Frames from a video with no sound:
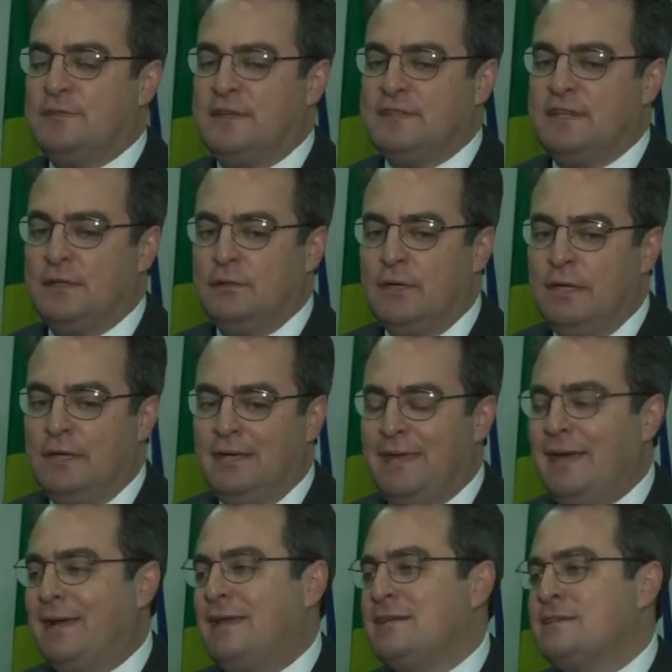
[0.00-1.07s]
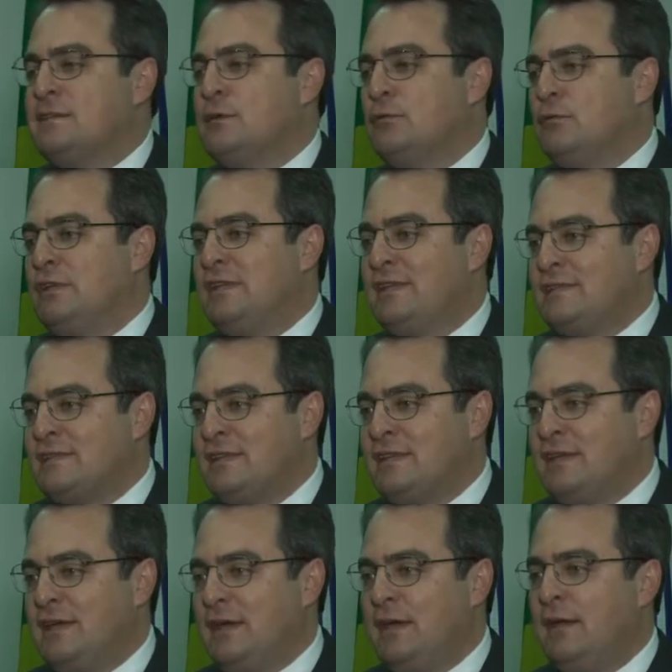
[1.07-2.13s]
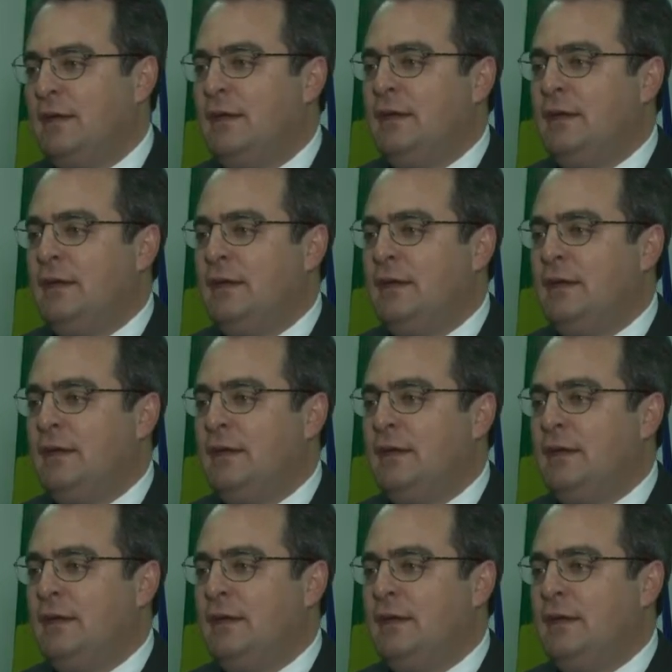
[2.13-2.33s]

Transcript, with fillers: fazendo, que é a questão do ITCD,